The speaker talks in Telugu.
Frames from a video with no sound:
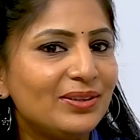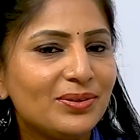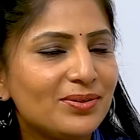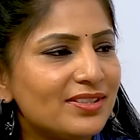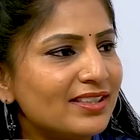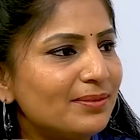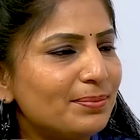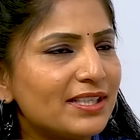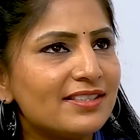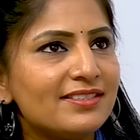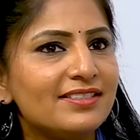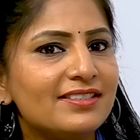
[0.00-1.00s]
ఎందుకు సార్
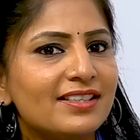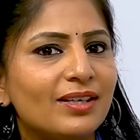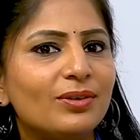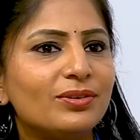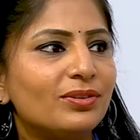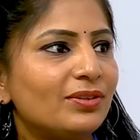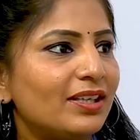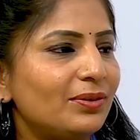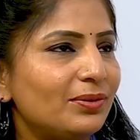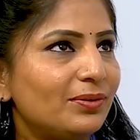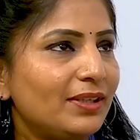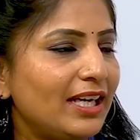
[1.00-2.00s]
ప్రశ్నించే
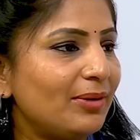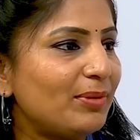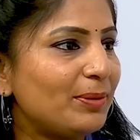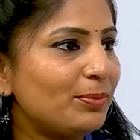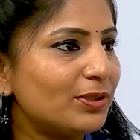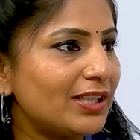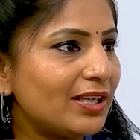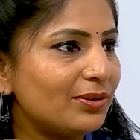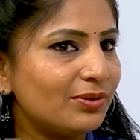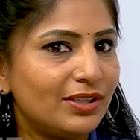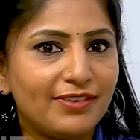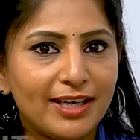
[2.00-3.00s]
గొంతుకలు
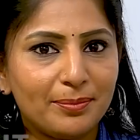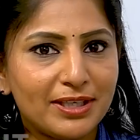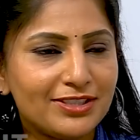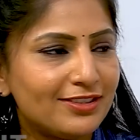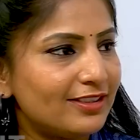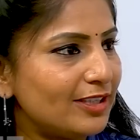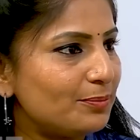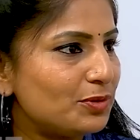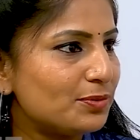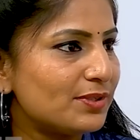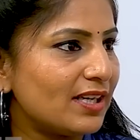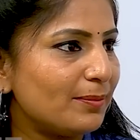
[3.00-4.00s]
ఏమైపోతారో ఇవాళ మనిషిని రేపు
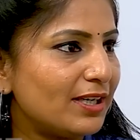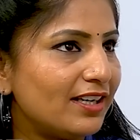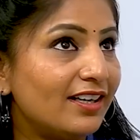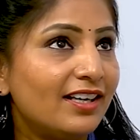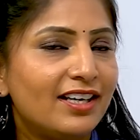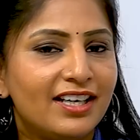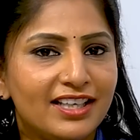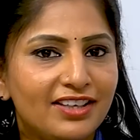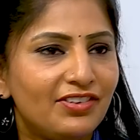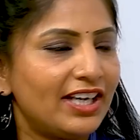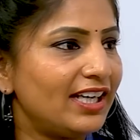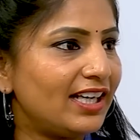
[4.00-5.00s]
చూస్తామా
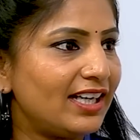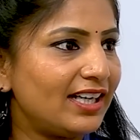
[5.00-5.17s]
ఇవాళ